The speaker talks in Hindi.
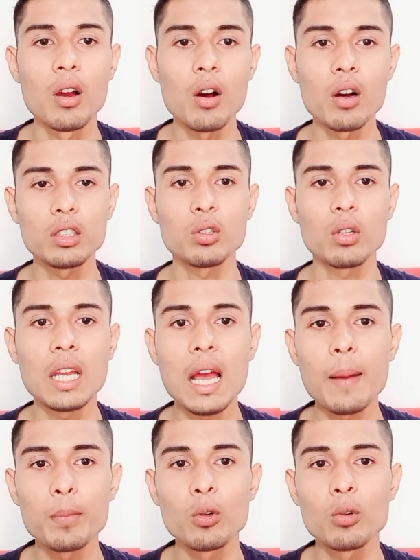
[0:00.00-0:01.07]
और जो है आप
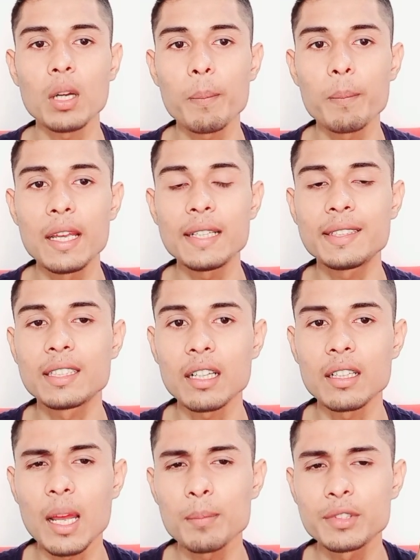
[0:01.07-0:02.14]
लोगों का पेज का
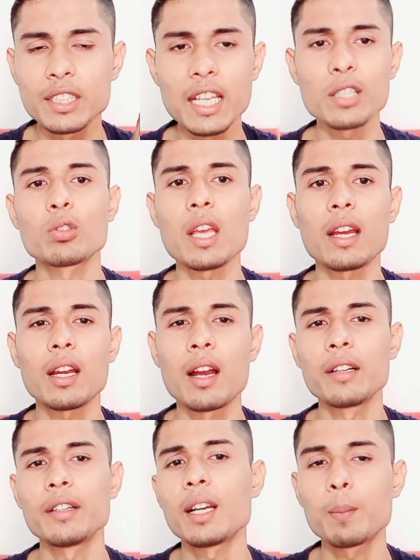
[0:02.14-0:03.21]
नाम चेंज हो जाएगा
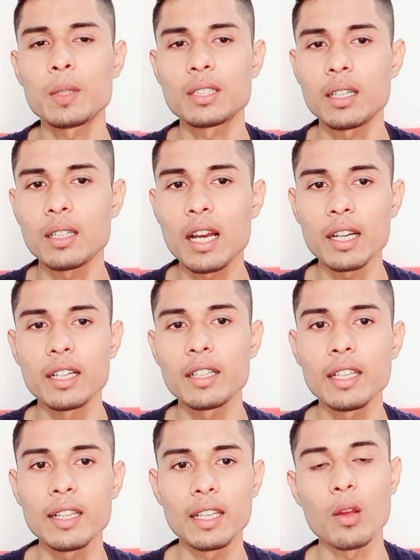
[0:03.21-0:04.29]
हंड्रेड परसेंट गारंटी
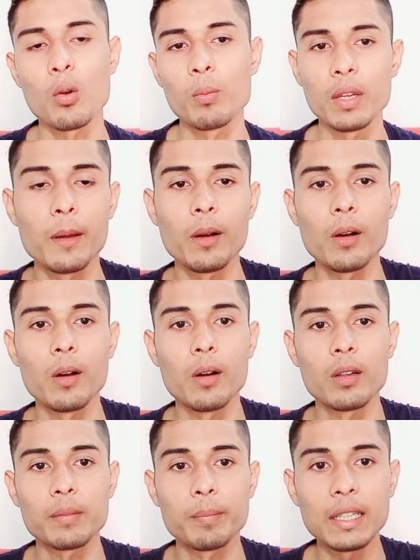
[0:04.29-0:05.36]
ले रहा हूं मैं
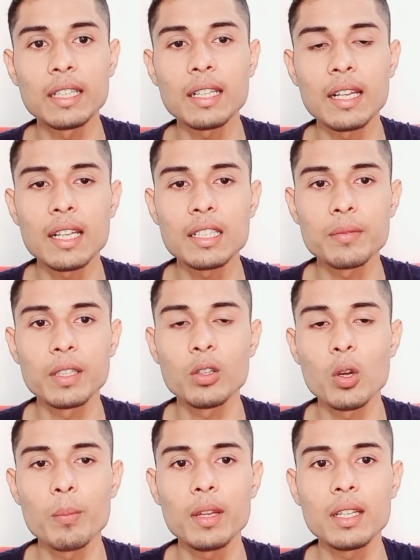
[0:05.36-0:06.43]
और बने रहना इस वीडियो
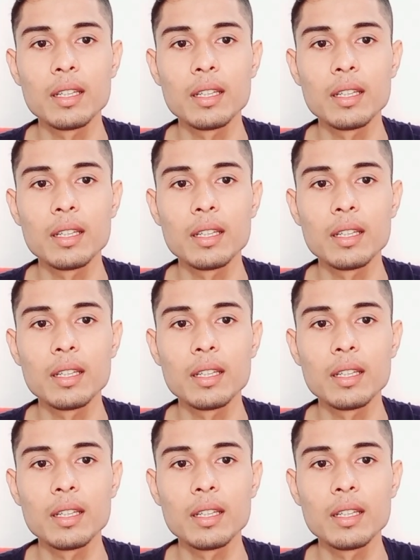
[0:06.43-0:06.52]
में